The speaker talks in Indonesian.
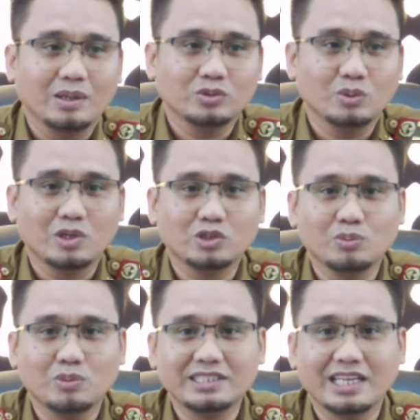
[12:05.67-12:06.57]

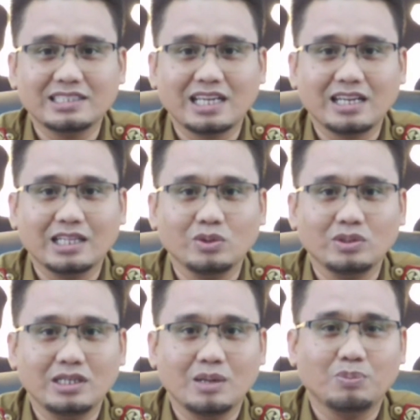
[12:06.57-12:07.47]
sumber-sumber CSR-nya itu
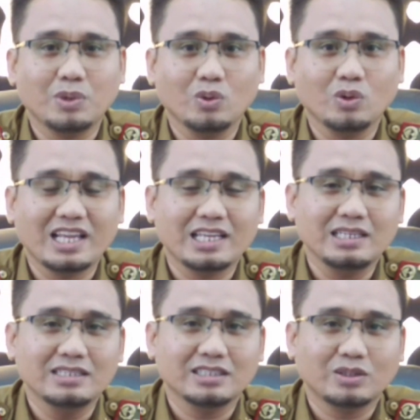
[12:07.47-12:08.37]
tidak perlu lagi
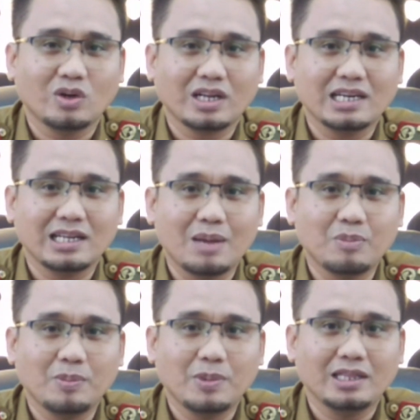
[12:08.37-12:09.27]
disetorkan ke
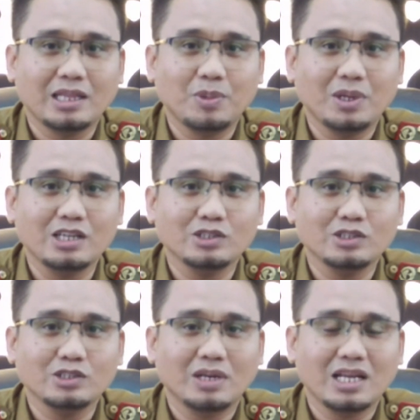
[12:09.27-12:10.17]
APBD tapi
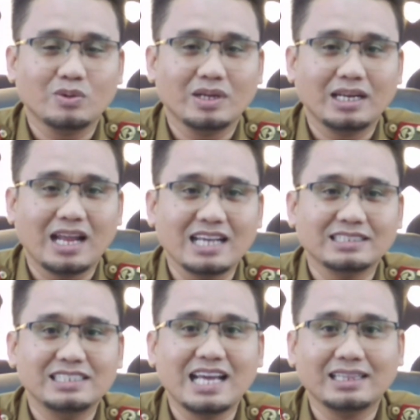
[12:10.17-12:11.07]
langsung melakukan
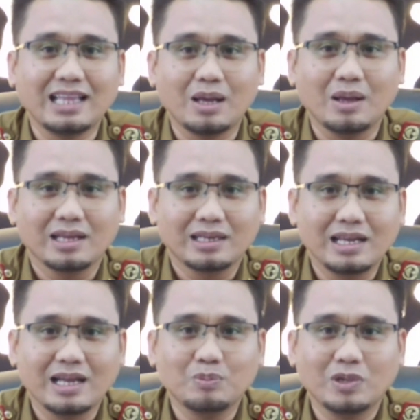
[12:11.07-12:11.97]
aksi nyata
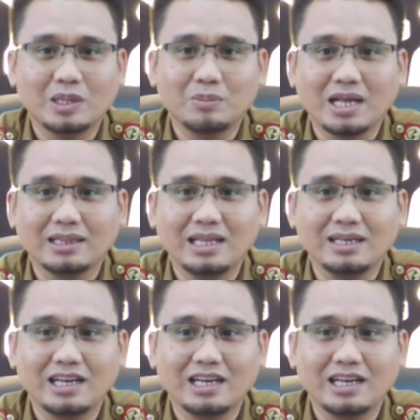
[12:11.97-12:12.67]
dengan pelibatan yeah.